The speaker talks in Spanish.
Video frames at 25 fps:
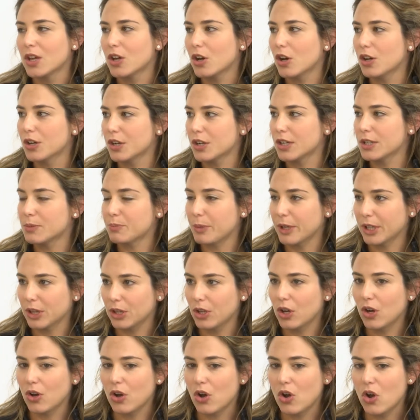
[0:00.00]
con respecto
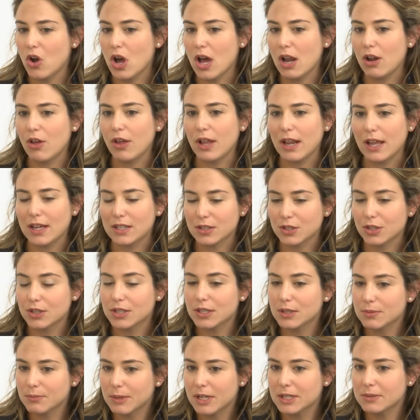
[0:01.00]
a lo de las
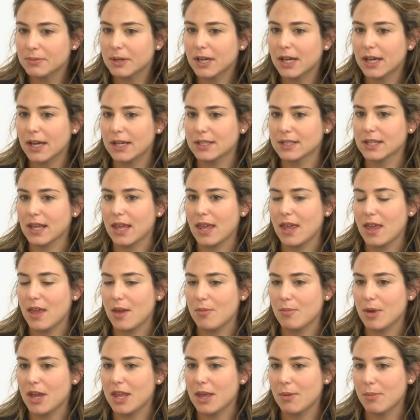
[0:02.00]
dosis más bajas, que
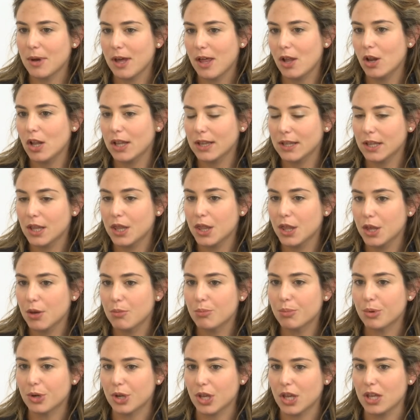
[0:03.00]
me ha llamado la atención
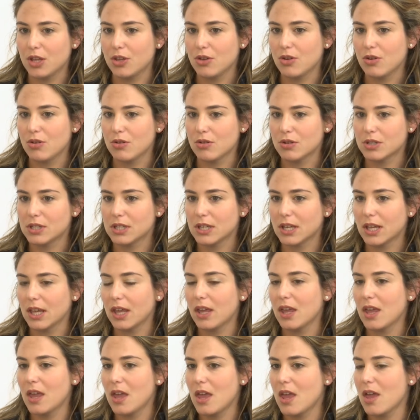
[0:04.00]
porque yo sí
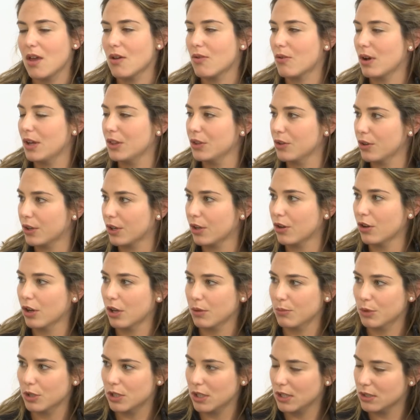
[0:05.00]
que cuando
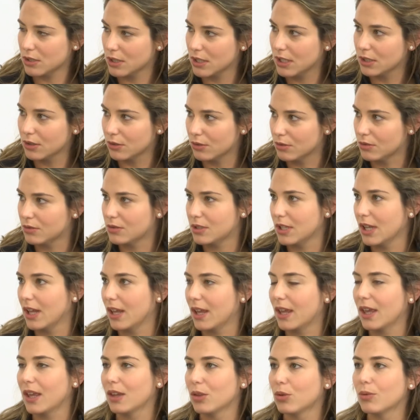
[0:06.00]
recogimos los datos sí
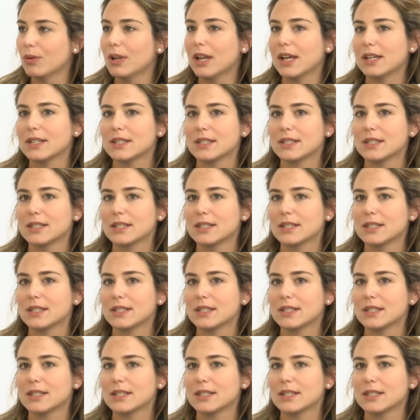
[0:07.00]
que tuve la